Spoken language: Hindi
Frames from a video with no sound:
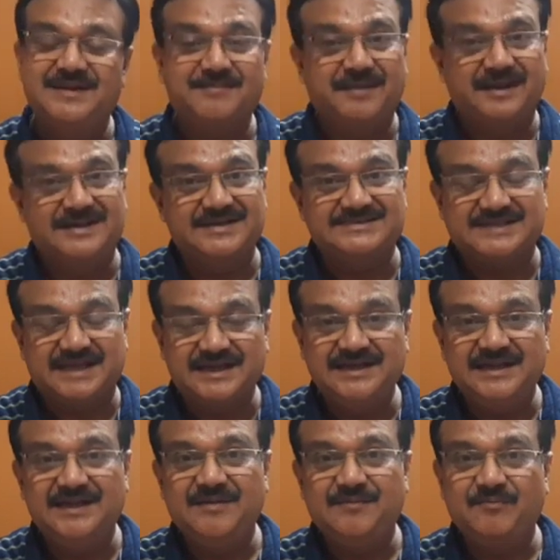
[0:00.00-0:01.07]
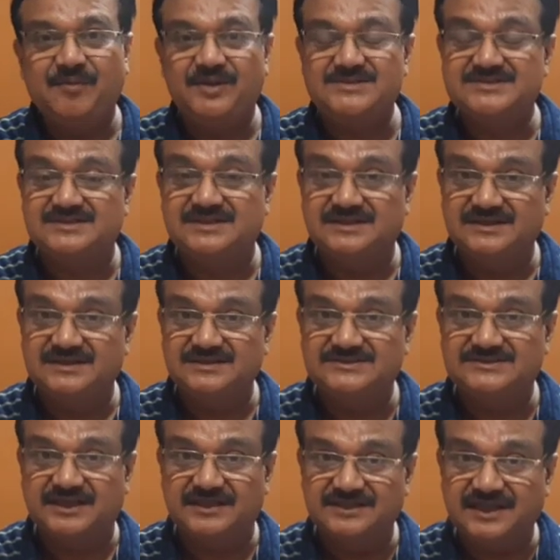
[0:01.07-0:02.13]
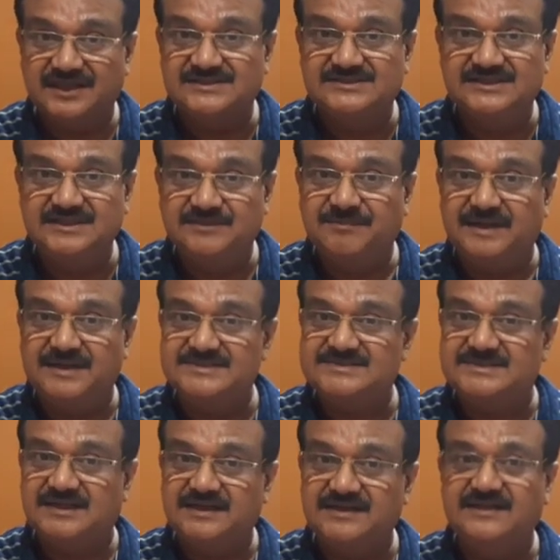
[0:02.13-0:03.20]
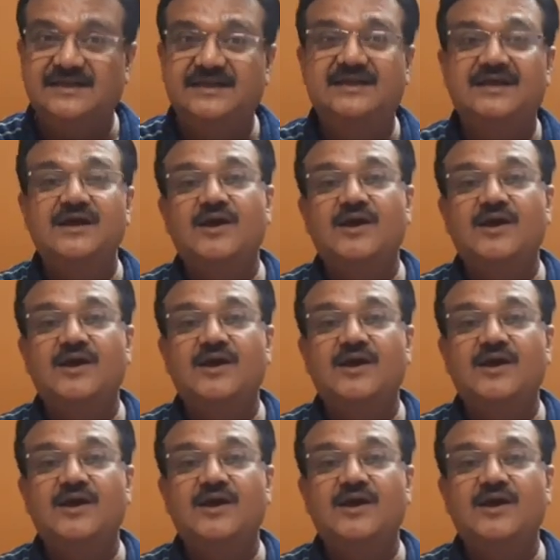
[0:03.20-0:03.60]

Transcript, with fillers: पाकिस्तान ने बहुत शानदार जीत पाकिस्तान की